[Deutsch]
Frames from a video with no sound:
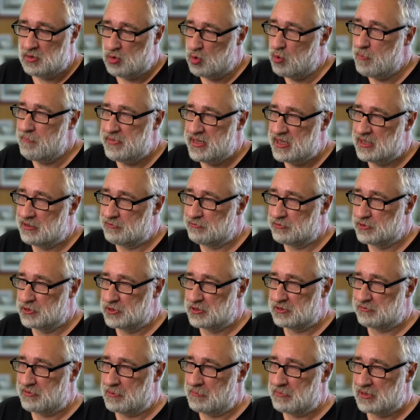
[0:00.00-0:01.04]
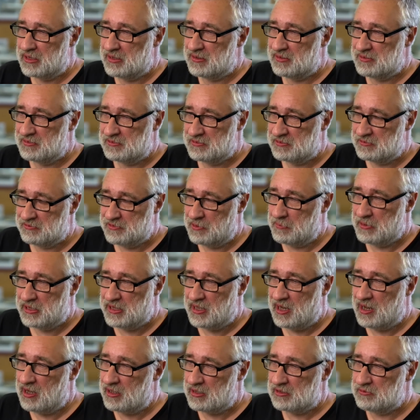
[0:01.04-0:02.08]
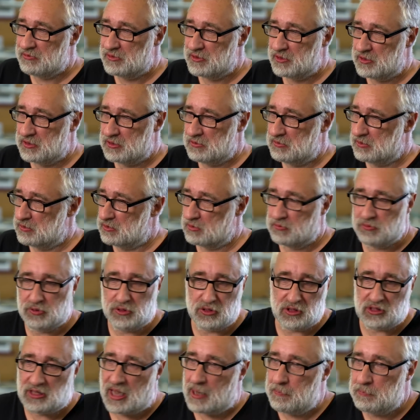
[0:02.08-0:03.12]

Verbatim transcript: umbiegen würde, wenn man, wenn man da hacken würde. Das würde sich